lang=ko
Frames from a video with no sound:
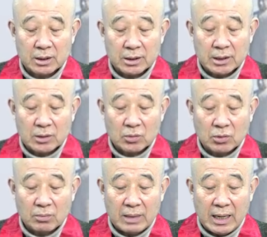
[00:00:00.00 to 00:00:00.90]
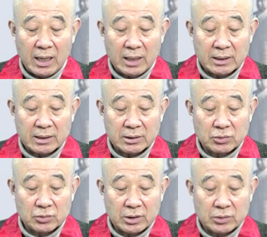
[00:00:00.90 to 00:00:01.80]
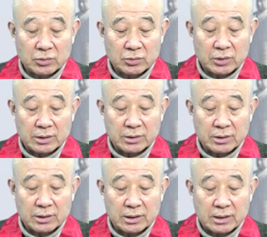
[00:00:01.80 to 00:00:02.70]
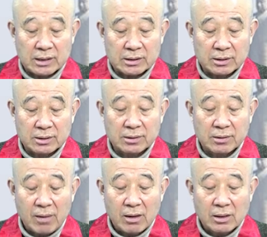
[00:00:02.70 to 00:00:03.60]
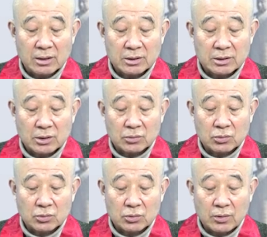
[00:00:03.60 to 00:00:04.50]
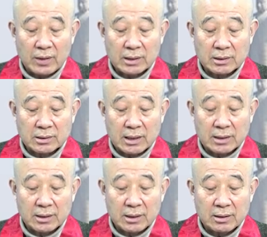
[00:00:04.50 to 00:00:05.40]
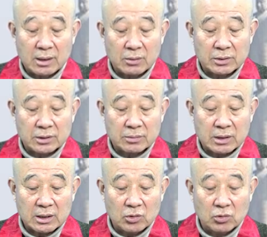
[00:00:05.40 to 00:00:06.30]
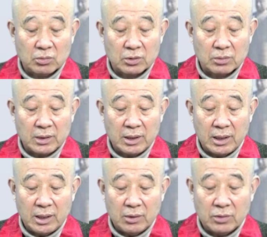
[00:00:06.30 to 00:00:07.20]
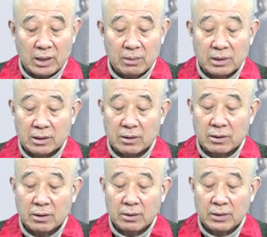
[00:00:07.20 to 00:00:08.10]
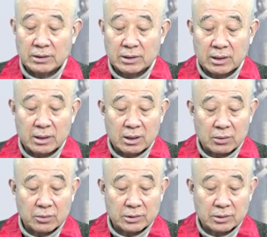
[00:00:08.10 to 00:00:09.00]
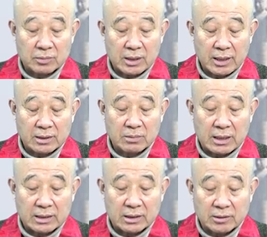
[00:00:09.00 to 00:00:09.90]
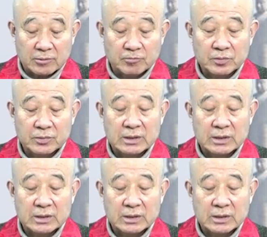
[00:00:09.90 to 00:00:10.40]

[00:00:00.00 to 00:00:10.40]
인도 마하라슈트라주에서 일어나서 전국으로 확장되어 가고 있습니다. 인도 불교는 매우 활발하게 활성화되어 가고 있습니다. 하지만 아직은